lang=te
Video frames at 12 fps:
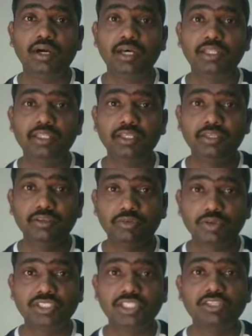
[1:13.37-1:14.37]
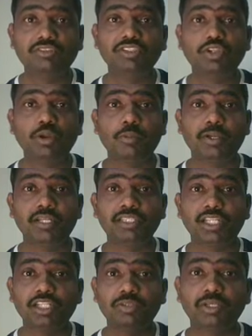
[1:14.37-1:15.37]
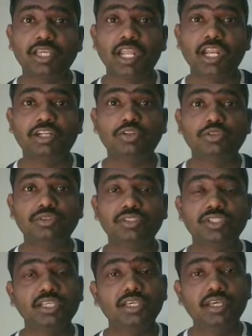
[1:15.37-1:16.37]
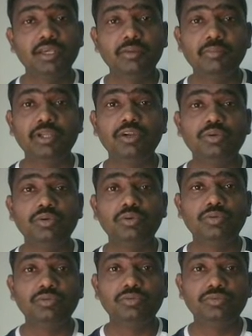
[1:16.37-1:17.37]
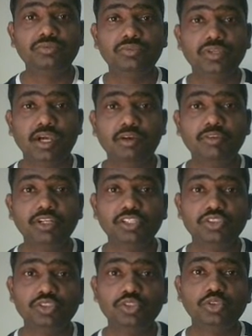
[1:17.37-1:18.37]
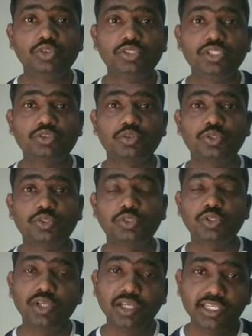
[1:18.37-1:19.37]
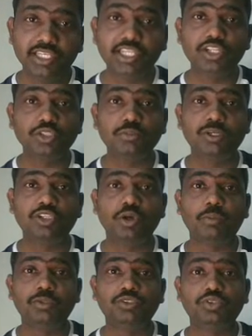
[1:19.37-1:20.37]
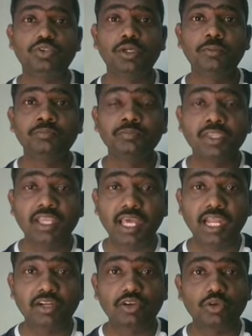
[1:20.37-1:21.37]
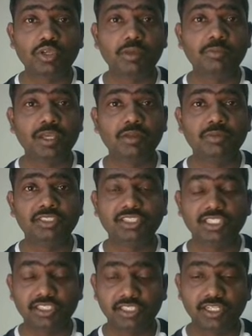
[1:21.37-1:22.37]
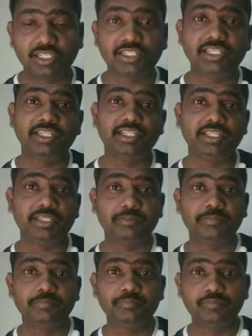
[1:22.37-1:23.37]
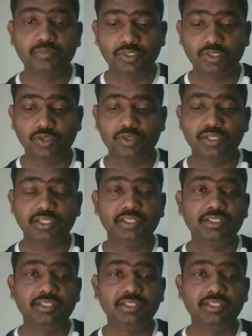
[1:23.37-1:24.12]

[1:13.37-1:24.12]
అది ఒక సీక్వెన్స్లో పెట్టిన తర్వాత మీకు అలర్ట్ వస్తుంది మీరు ఆ వీడియోస్ని యూస్ చేసుకోవచ్చు ఈరోజు మన టాపిక్ చూద్దాం ఎలక్ట్రోకెమికల్ మెషనింగ్ అంటే ఏంటి ఓకే